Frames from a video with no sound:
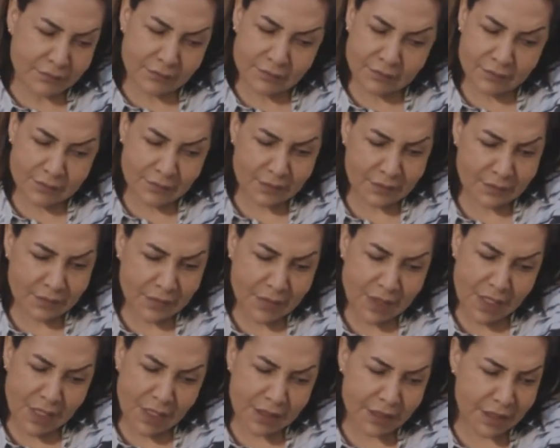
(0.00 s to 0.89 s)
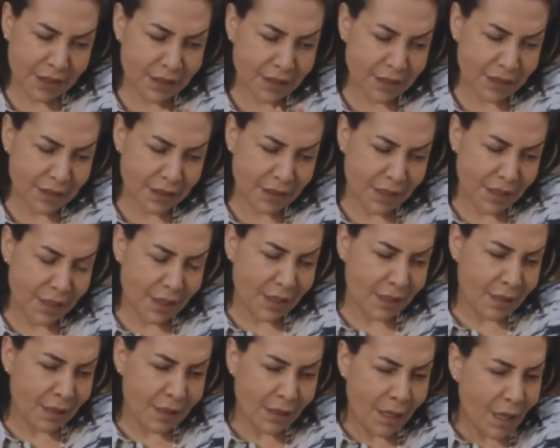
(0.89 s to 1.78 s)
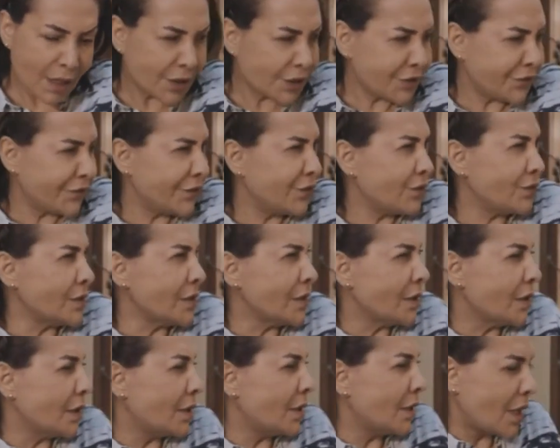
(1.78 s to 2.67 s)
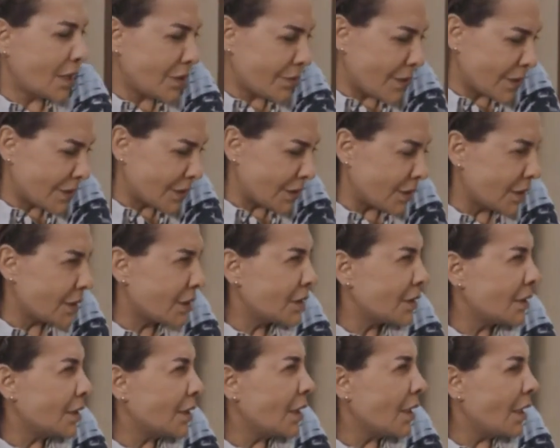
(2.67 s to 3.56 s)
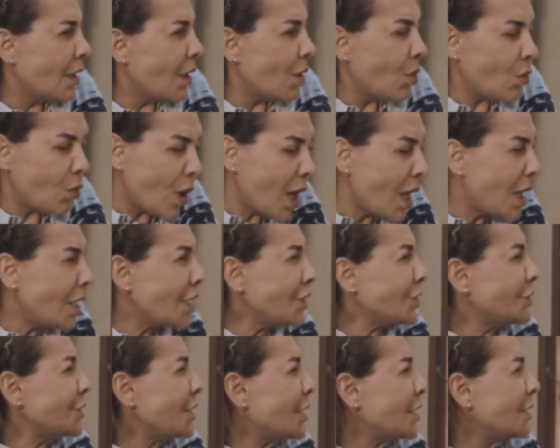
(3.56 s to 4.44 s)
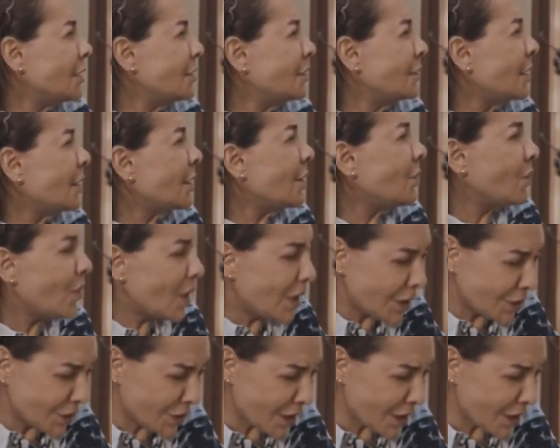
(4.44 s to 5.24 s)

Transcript: امم يعني وأنتي؟ أنا شنو؟ أنا شنو مستفيدة والله ولا شيء ترى ولا